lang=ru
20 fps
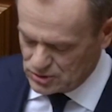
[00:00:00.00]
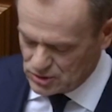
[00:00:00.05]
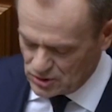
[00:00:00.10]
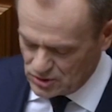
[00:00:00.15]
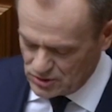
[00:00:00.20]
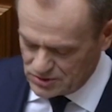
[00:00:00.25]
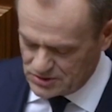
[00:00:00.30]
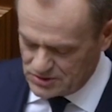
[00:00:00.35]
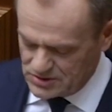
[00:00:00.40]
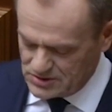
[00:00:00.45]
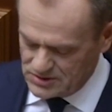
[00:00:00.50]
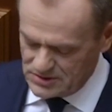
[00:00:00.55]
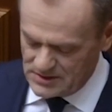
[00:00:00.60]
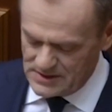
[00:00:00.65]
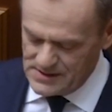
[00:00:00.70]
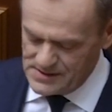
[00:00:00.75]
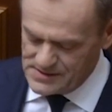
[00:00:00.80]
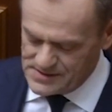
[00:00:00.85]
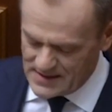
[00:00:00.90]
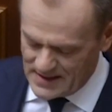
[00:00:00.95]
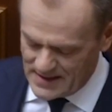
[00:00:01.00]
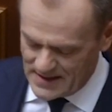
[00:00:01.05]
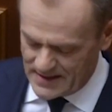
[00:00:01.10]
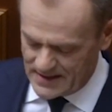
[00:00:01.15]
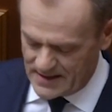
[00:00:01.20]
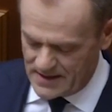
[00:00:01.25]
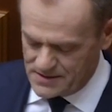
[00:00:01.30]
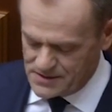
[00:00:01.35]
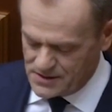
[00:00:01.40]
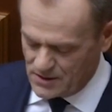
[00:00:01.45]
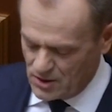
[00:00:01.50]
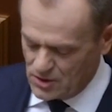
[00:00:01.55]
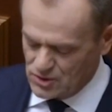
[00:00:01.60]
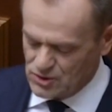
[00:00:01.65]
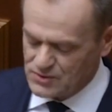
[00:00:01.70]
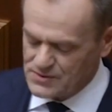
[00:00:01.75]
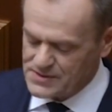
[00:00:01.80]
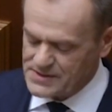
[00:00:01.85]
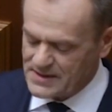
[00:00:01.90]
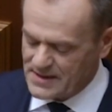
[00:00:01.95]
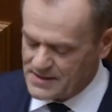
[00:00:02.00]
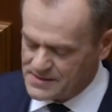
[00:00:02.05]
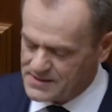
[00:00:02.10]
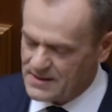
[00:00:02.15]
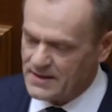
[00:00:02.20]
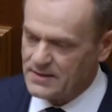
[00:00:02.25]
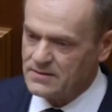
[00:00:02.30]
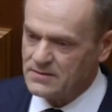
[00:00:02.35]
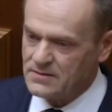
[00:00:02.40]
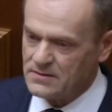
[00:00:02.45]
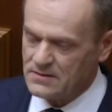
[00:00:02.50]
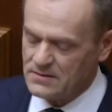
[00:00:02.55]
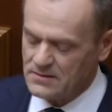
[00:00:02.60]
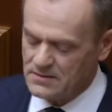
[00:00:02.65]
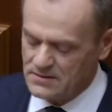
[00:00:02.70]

Тут и зараз хочу сказать –